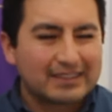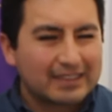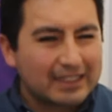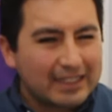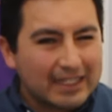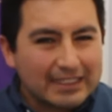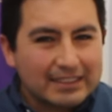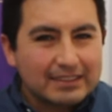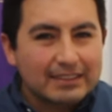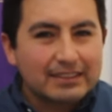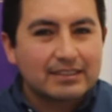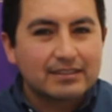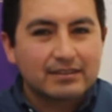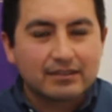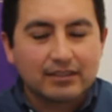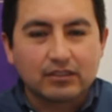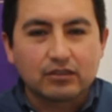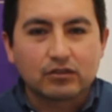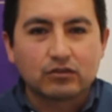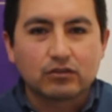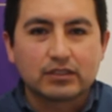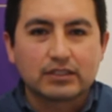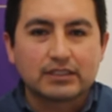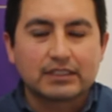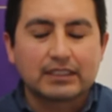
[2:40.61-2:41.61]
Es,
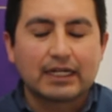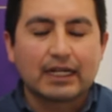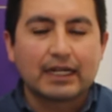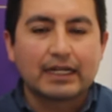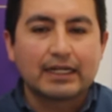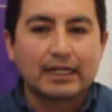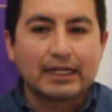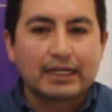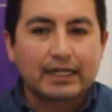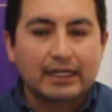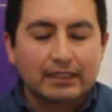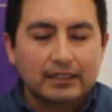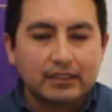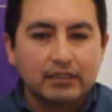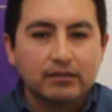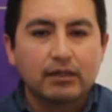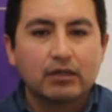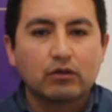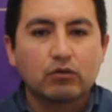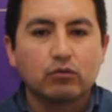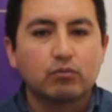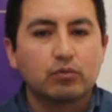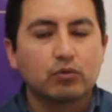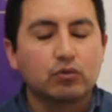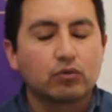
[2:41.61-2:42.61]
distinto, es decir, la narrativa
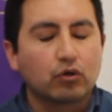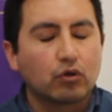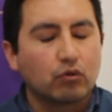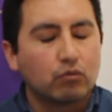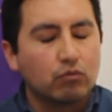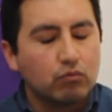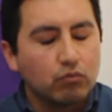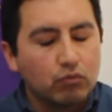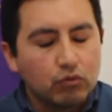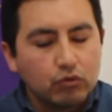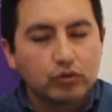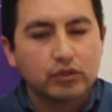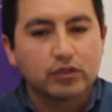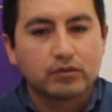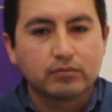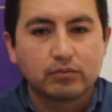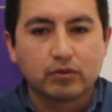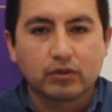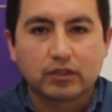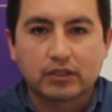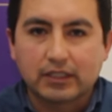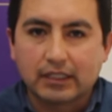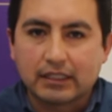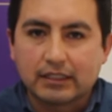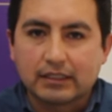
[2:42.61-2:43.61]
cumple un rol muy
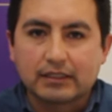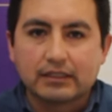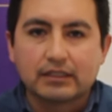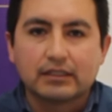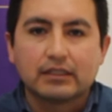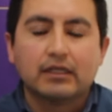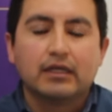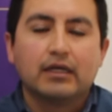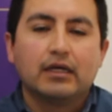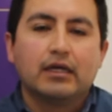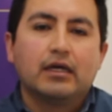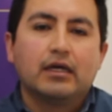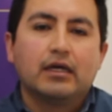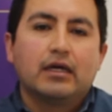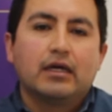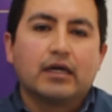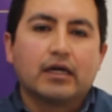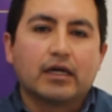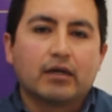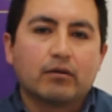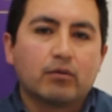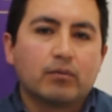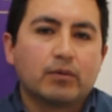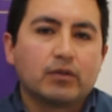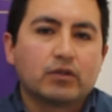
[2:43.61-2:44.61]
importante
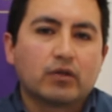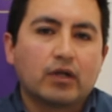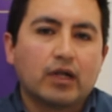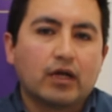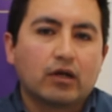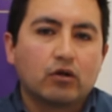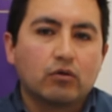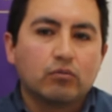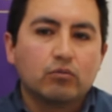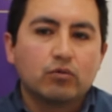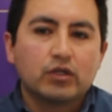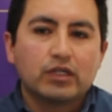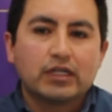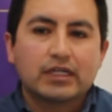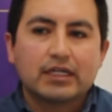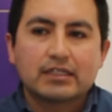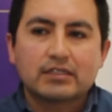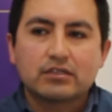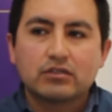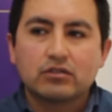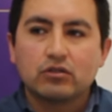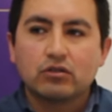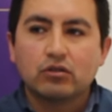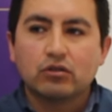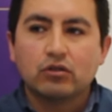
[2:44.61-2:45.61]
en el momento de la
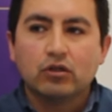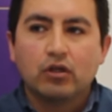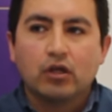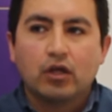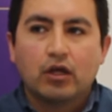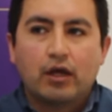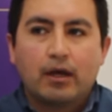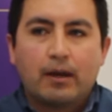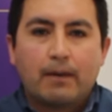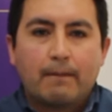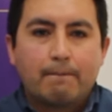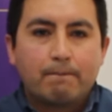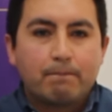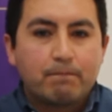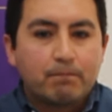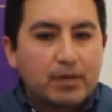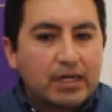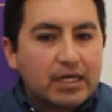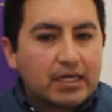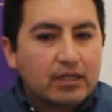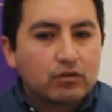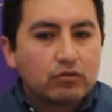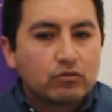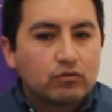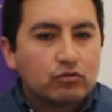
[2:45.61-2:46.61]
comunicación,
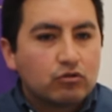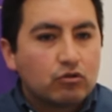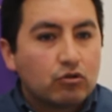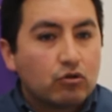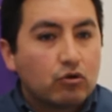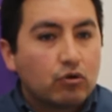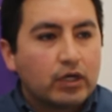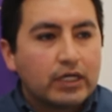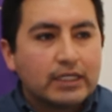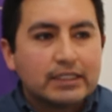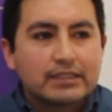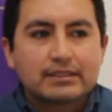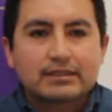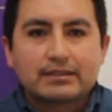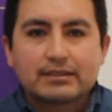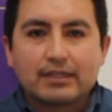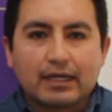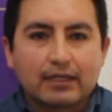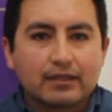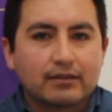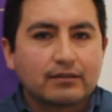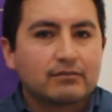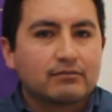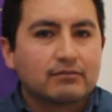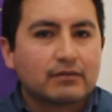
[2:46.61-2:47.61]
pero no es
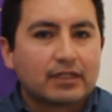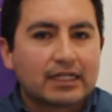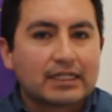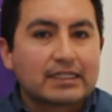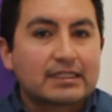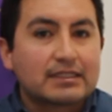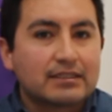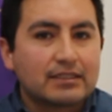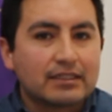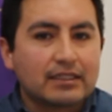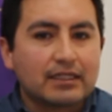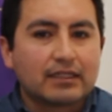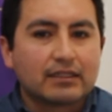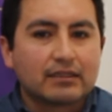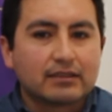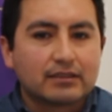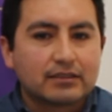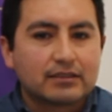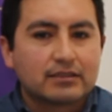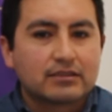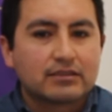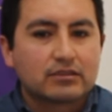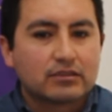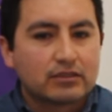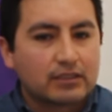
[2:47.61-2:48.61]
tan reciente,
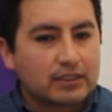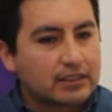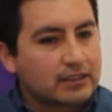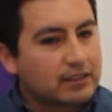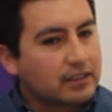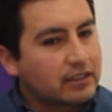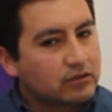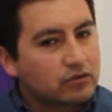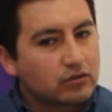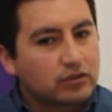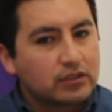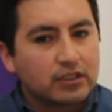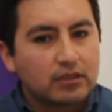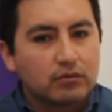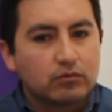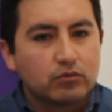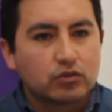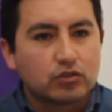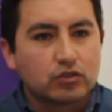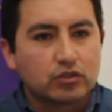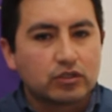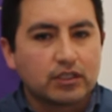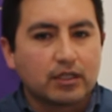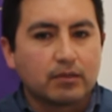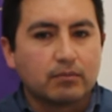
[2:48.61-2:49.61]
es esto tiene
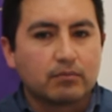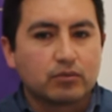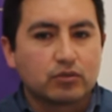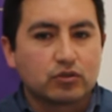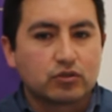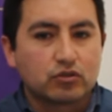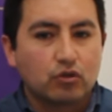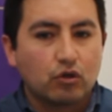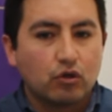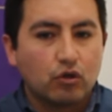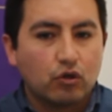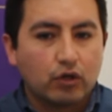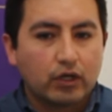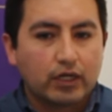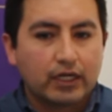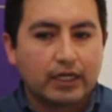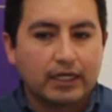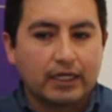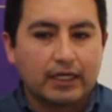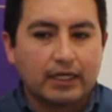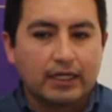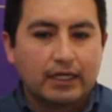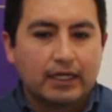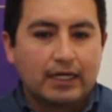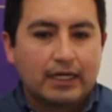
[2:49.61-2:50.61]
mucho tiempo, solo
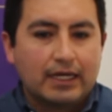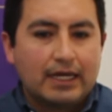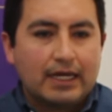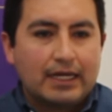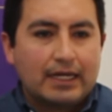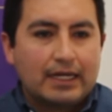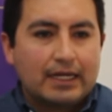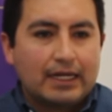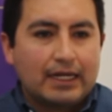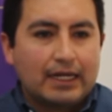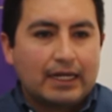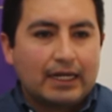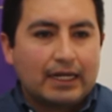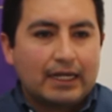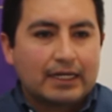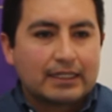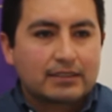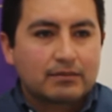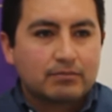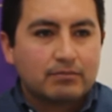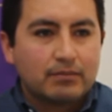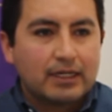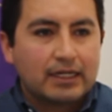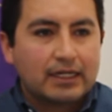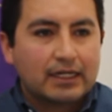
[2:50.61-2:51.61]
que
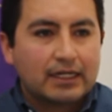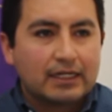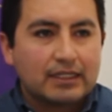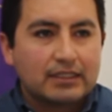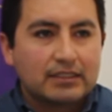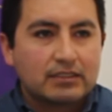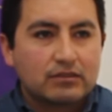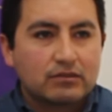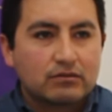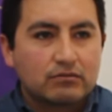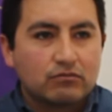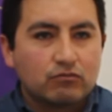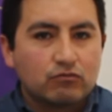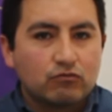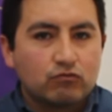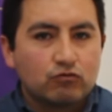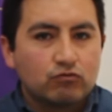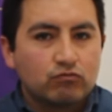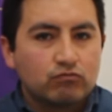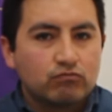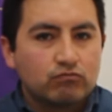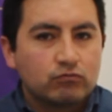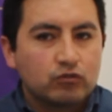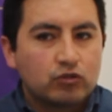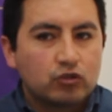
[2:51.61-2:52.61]
las marcas,
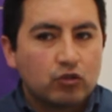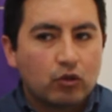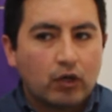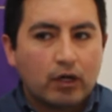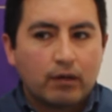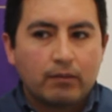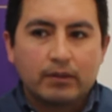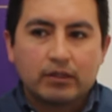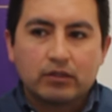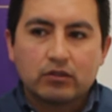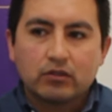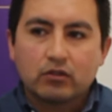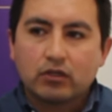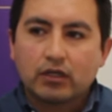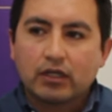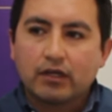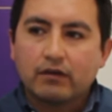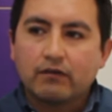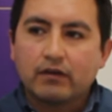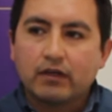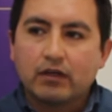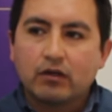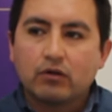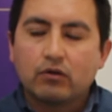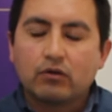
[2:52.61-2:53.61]
mm, yo al menos lo que
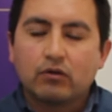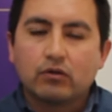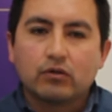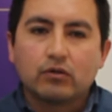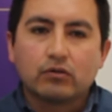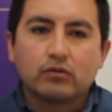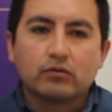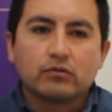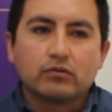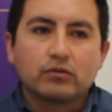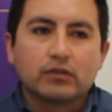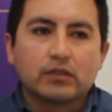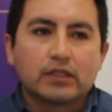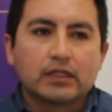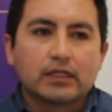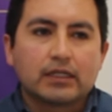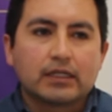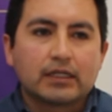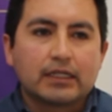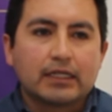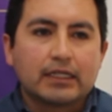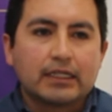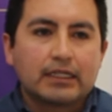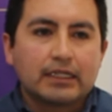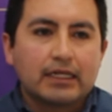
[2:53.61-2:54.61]
veo
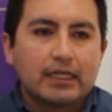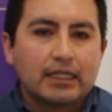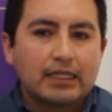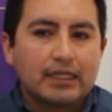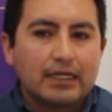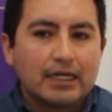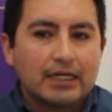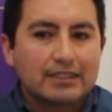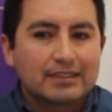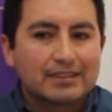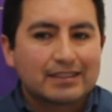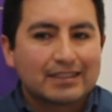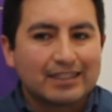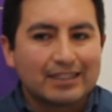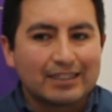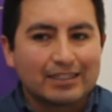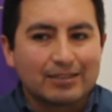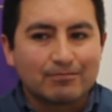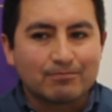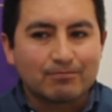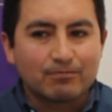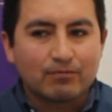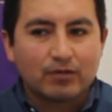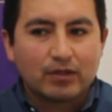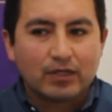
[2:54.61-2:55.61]
en el día a día es
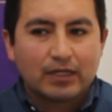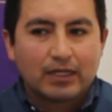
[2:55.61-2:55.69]
que